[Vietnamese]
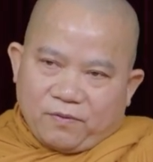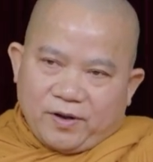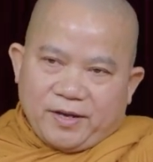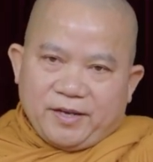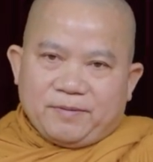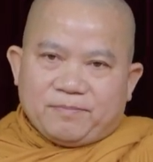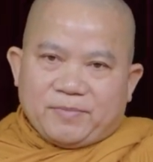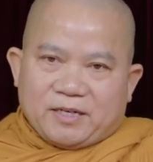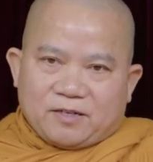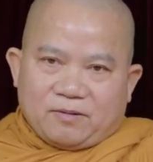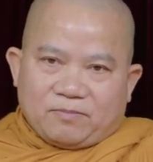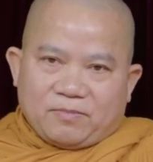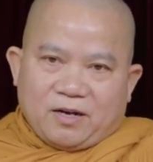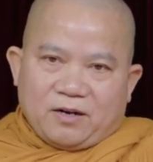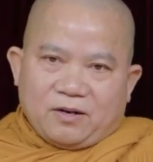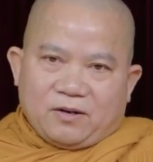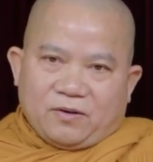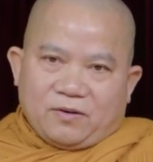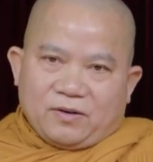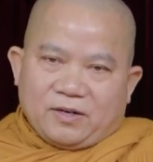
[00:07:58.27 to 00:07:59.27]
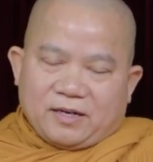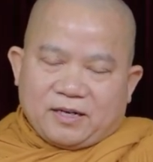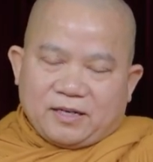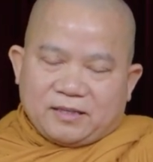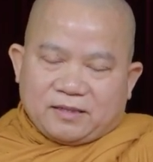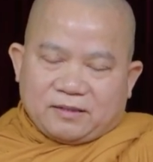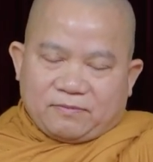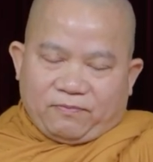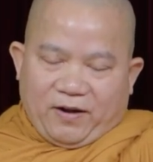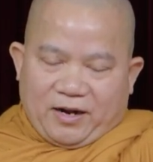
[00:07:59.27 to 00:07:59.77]
vi mà trong đó gọi là
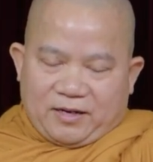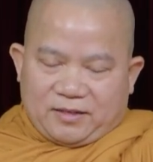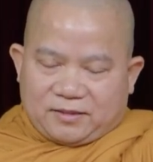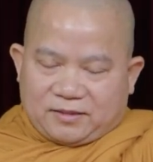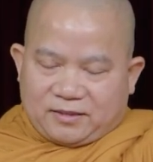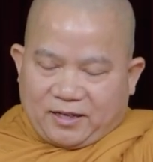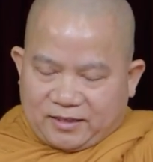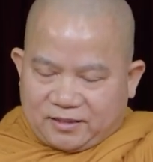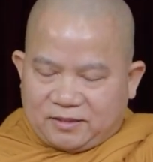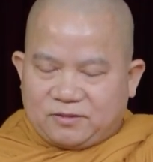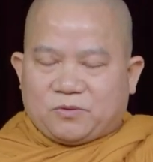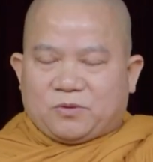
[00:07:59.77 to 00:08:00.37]
cái phật tánh